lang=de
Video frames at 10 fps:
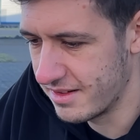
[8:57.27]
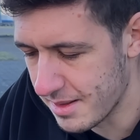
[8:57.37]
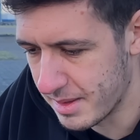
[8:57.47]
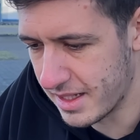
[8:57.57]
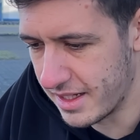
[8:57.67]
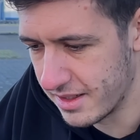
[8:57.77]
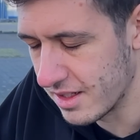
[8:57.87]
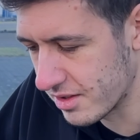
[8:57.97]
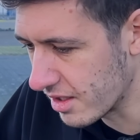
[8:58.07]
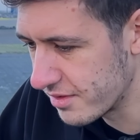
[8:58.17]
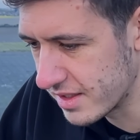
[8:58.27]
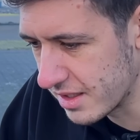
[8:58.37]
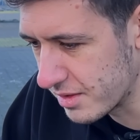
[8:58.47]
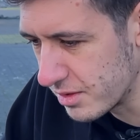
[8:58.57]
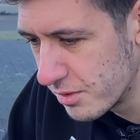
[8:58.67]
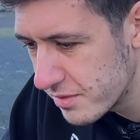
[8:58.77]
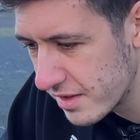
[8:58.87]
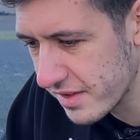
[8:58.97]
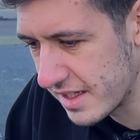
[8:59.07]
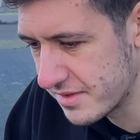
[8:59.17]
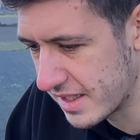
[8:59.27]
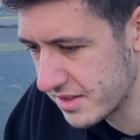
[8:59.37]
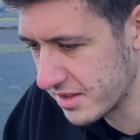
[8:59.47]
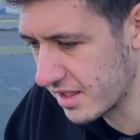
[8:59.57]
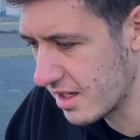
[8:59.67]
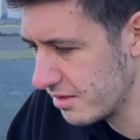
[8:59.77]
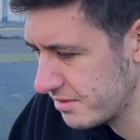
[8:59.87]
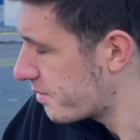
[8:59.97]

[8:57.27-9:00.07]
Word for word: Ich habe ein laut Kaufvertrag unfallfreies Fahrzeug gekauft.